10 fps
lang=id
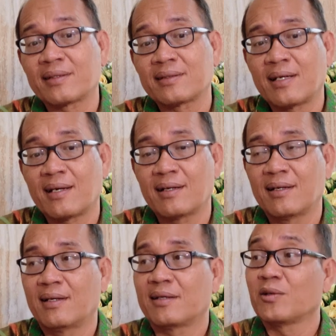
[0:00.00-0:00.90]
yang kita
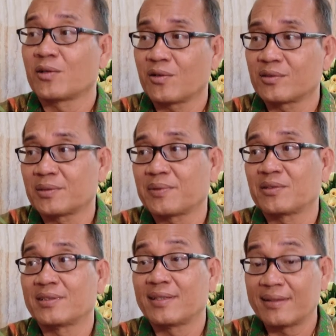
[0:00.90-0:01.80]
dorong
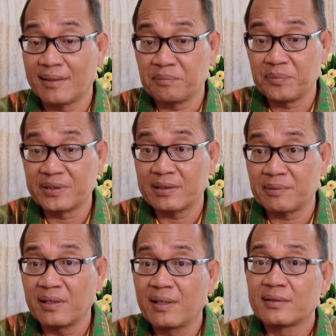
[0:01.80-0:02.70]
seperti jadi ada
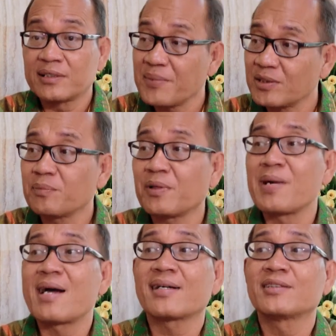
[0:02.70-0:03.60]
perjalanan termasuk
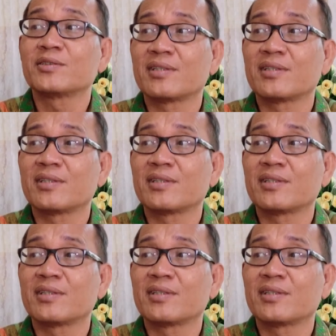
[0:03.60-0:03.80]
perbankan juga.